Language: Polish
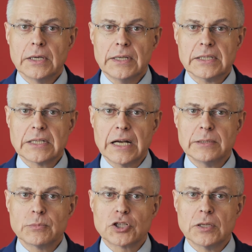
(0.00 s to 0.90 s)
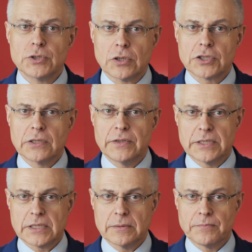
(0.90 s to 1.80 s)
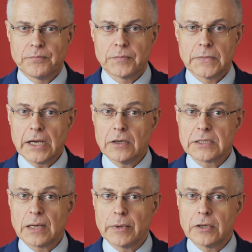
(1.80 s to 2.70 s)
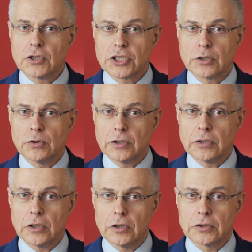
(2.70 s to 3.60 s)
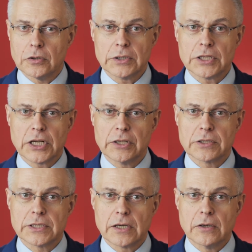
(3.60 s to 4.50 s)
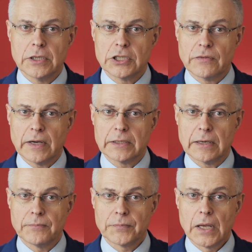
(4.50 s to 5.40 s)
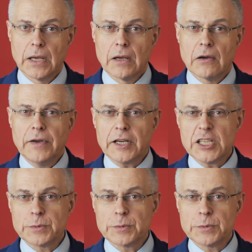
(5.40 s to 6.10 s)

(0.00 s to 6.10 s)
jest dla nim czymś oczywistym. Tego samego oczekują od otaczającego ich świata. W jaki